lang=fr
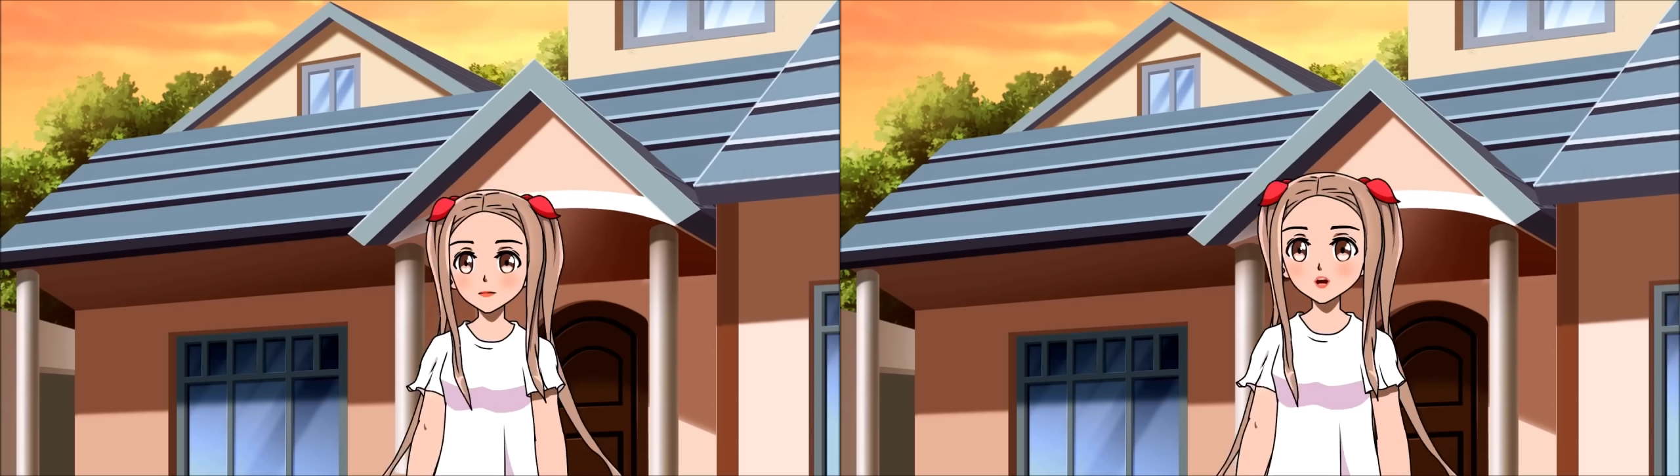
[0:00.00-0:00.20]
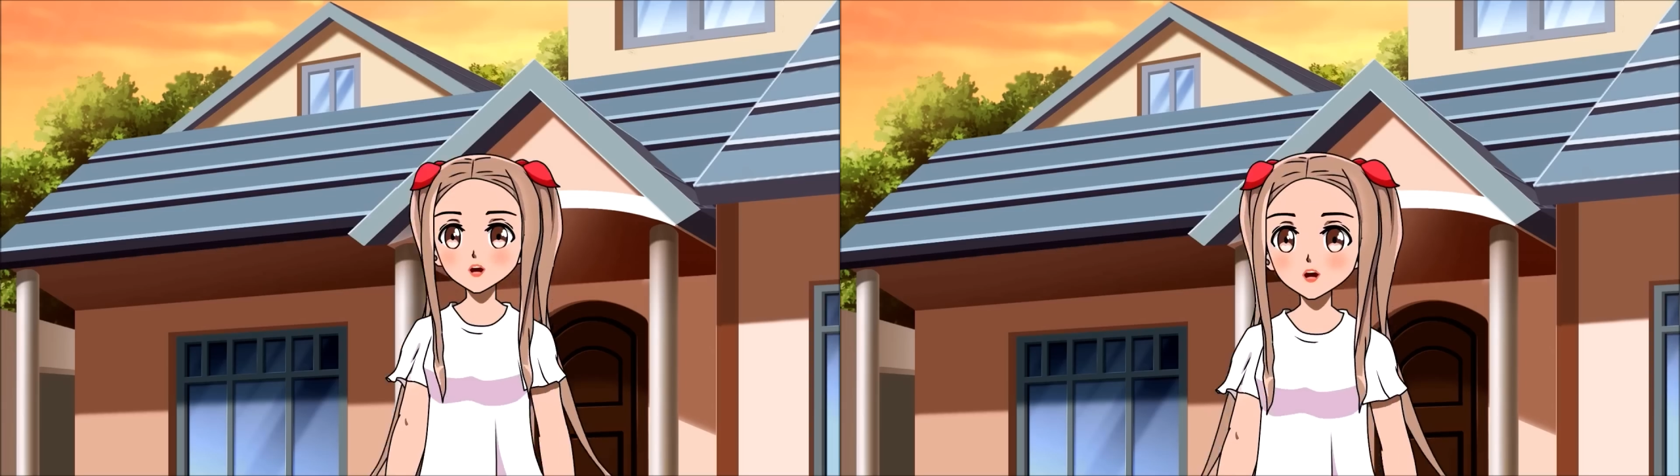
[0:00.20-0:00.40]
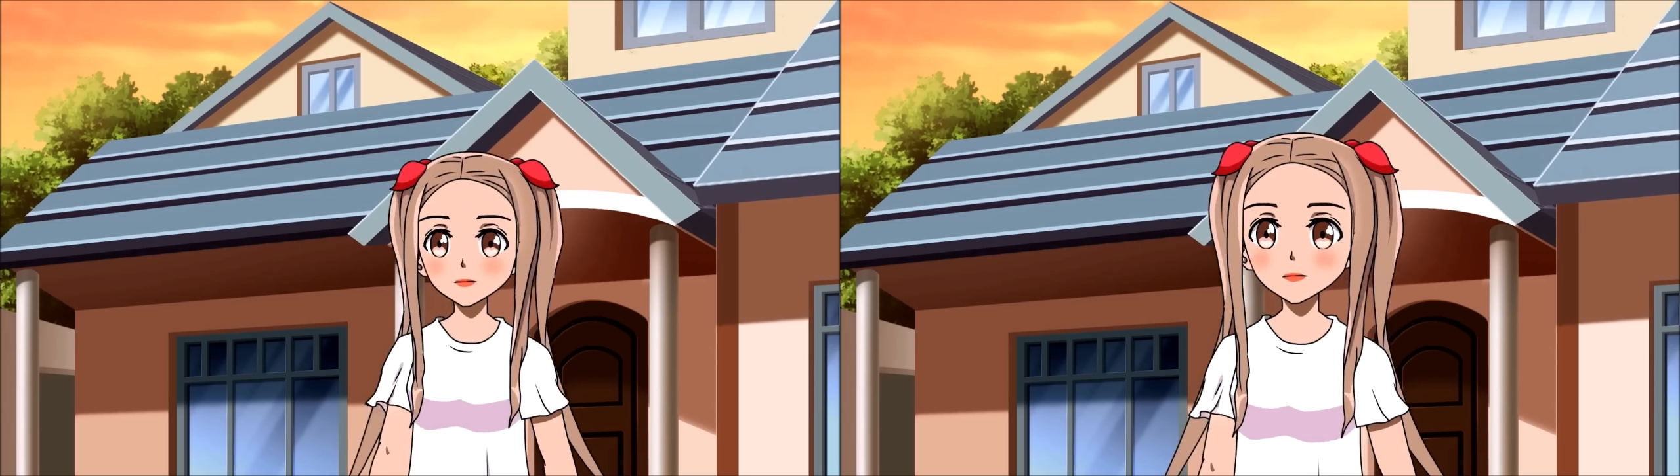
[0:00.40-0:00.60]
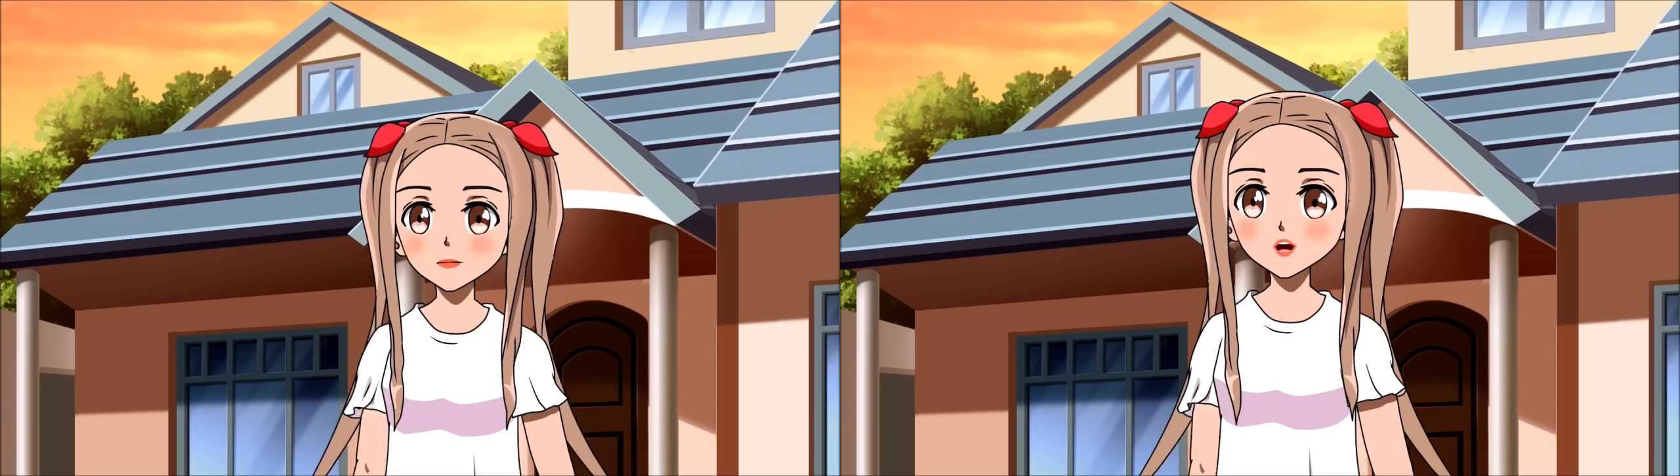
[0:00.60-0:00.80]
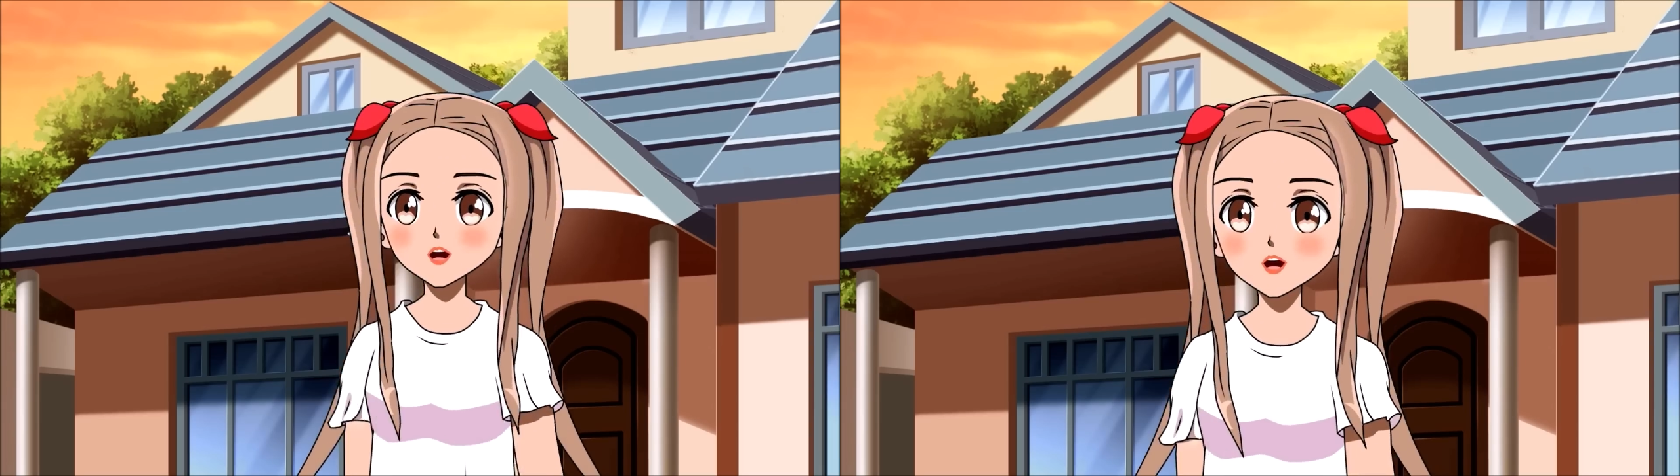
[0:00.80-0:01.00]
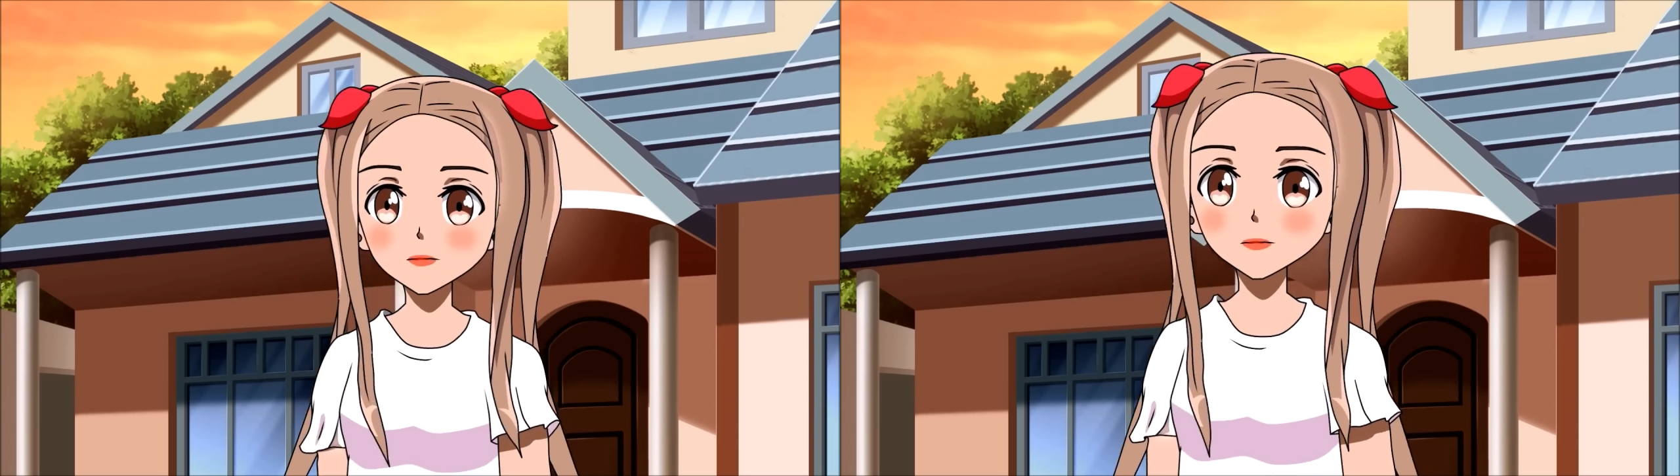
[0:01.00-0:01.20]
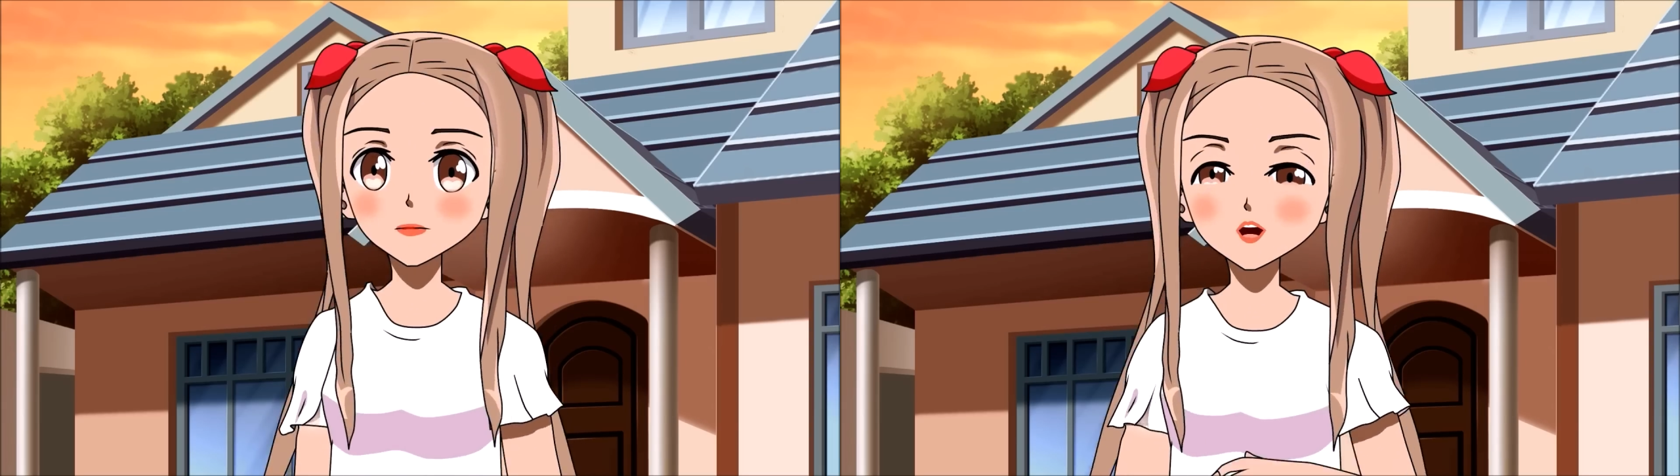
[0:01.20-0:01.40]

Euh, les